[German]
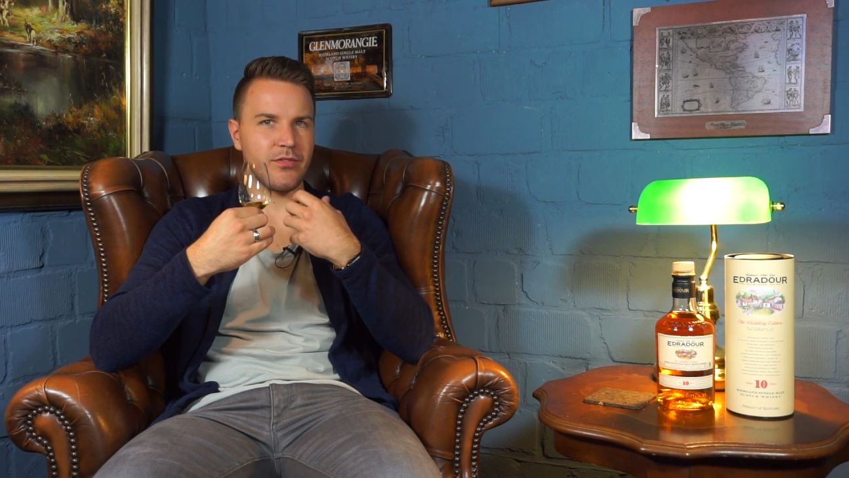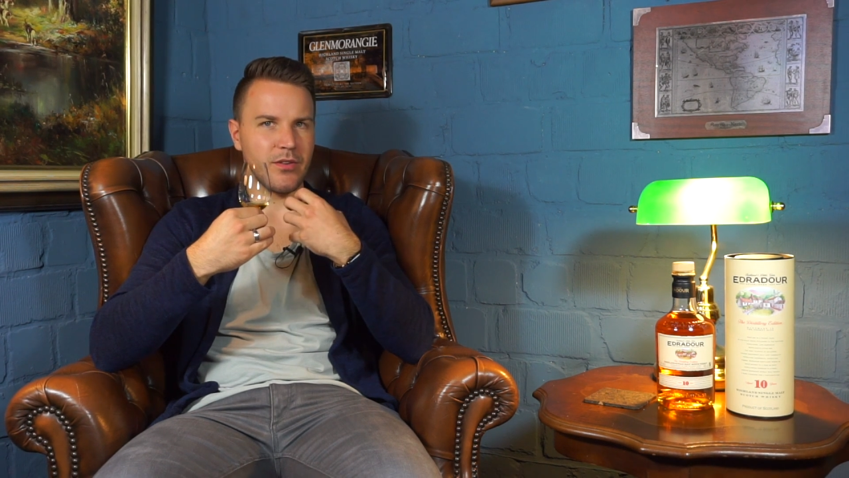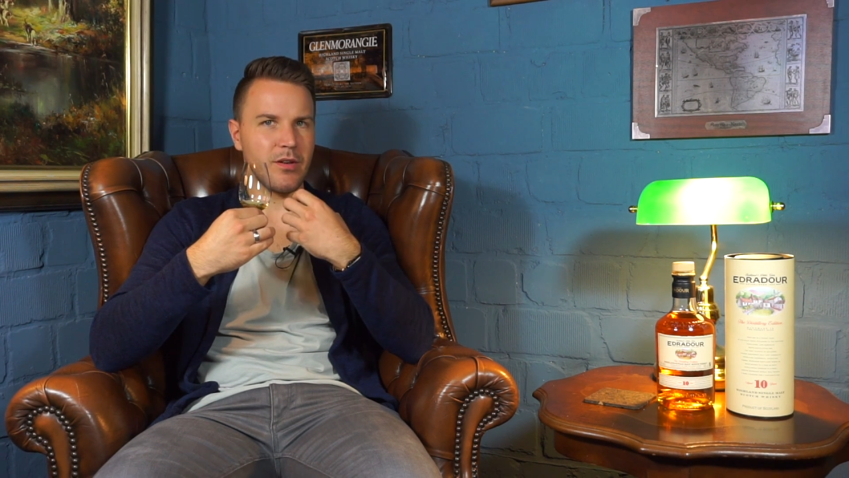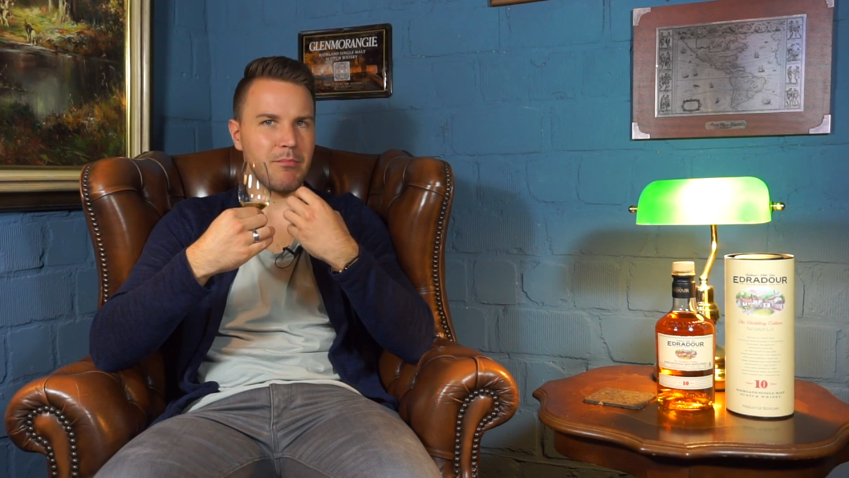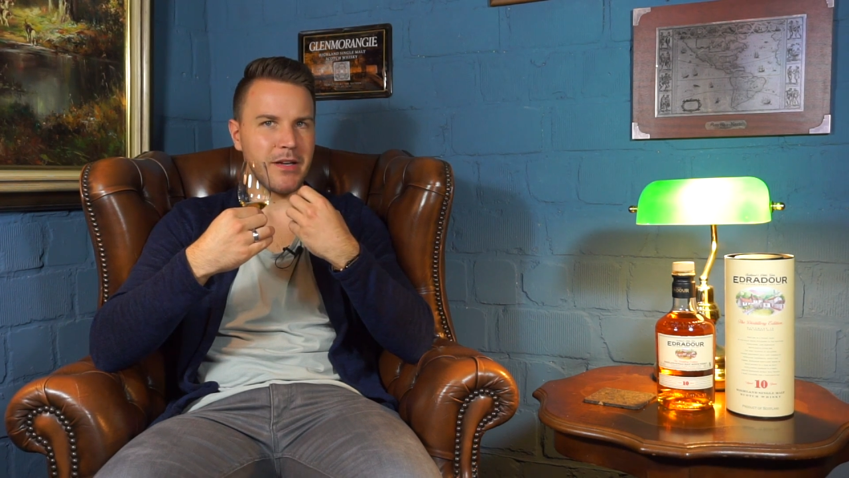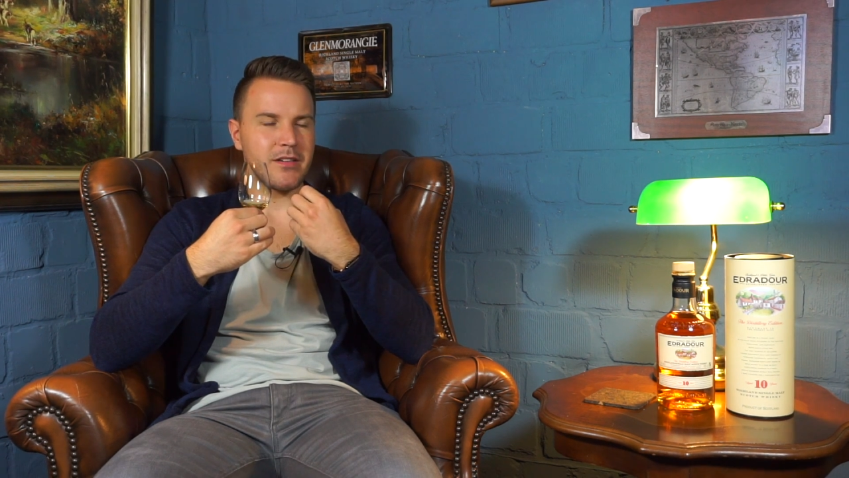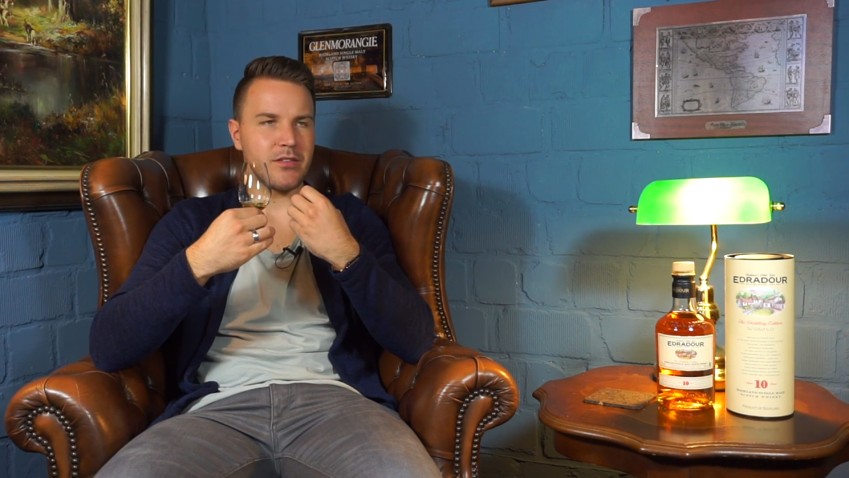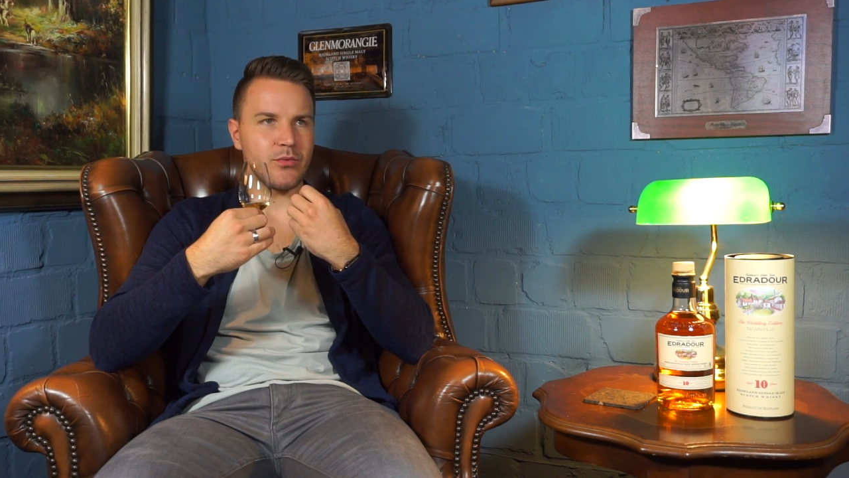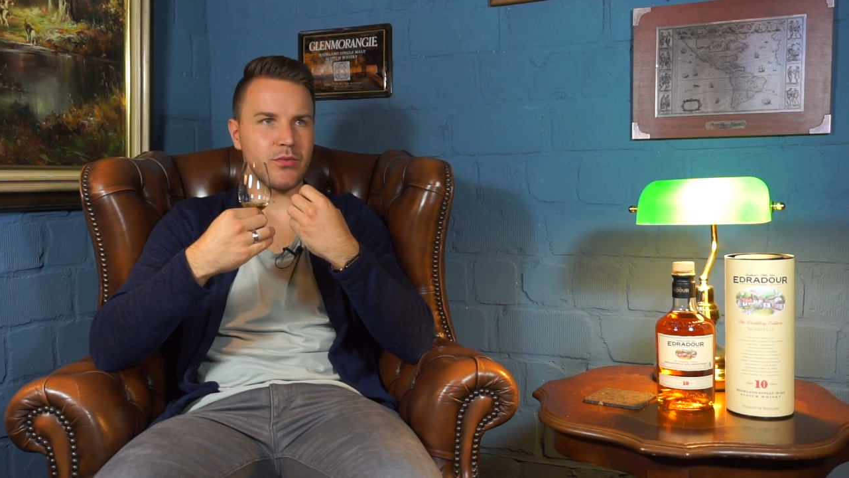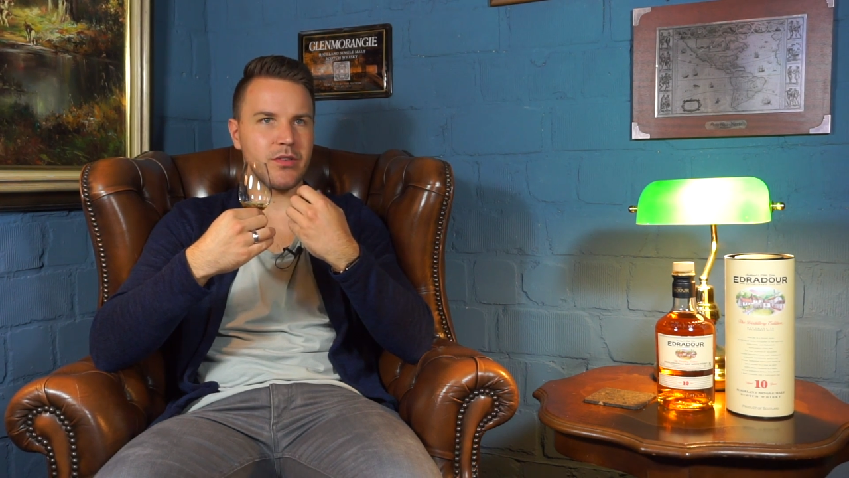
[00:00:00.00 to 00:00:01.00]
so eine
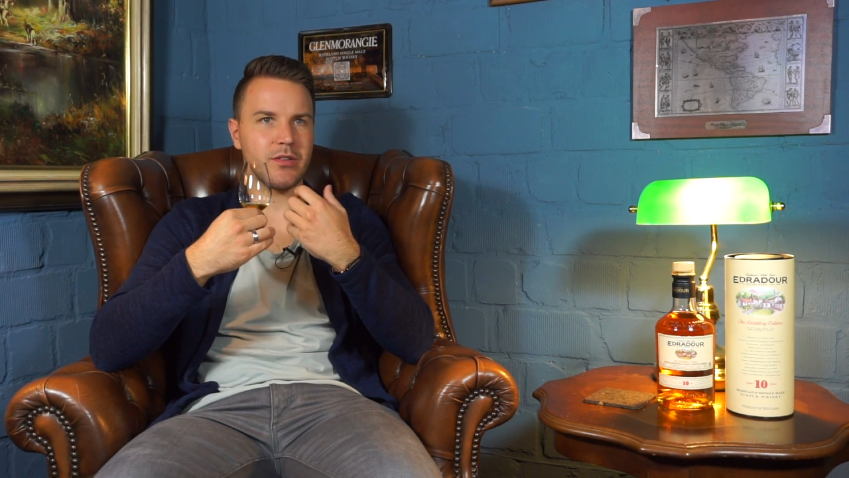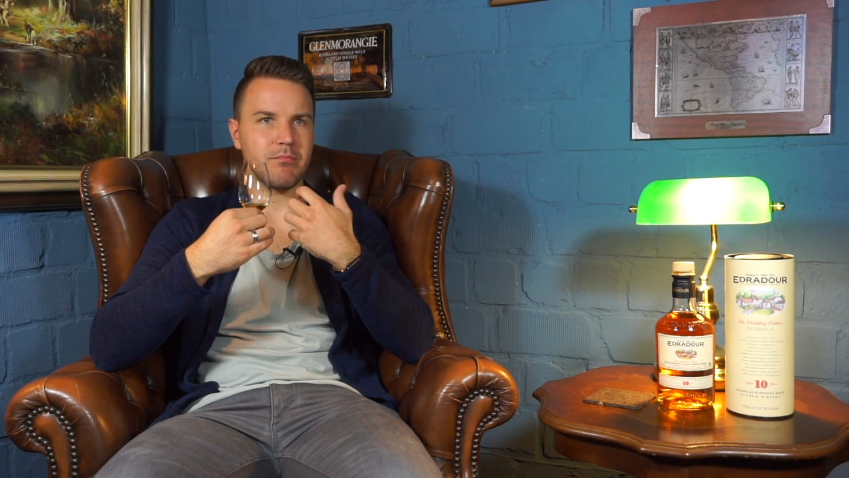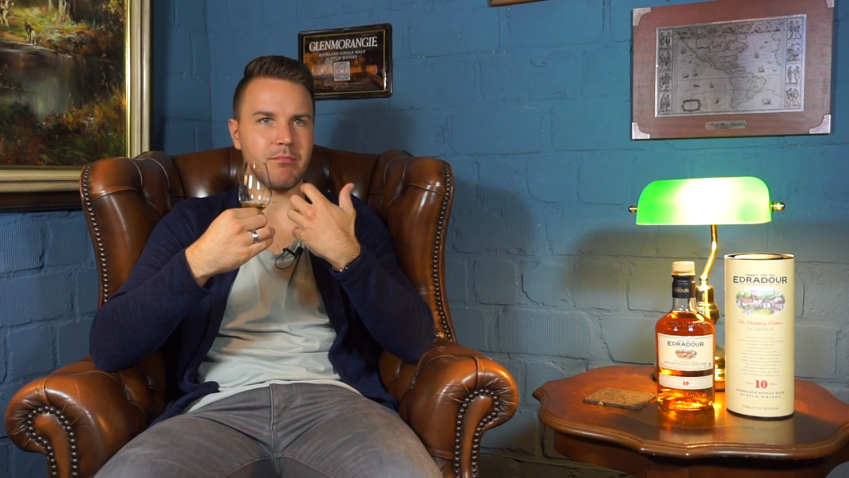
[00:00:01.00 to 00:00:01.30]
Mandelnote,